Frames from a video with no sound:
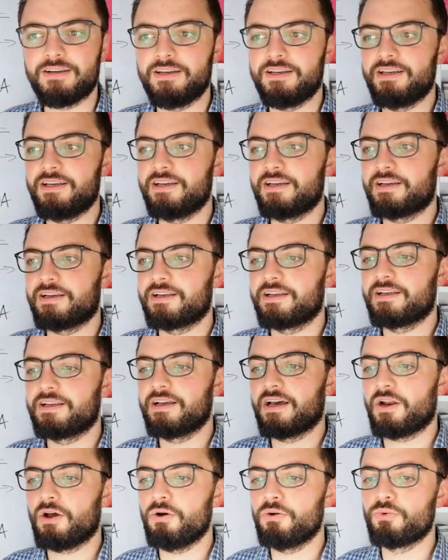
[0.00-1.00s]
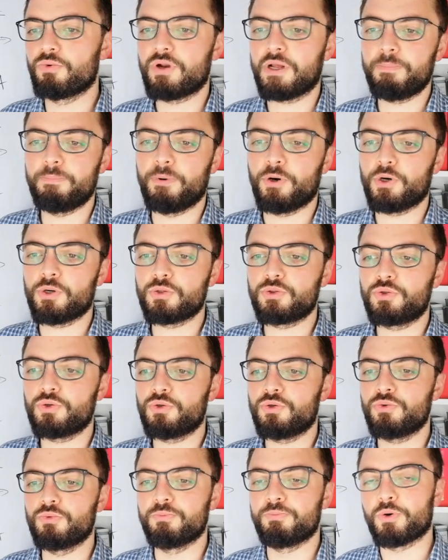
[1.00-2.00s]
Eh, Garò un
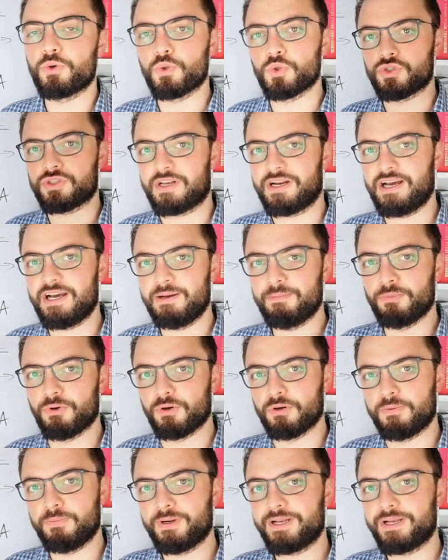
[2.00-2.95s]
rapporto un poco strambo,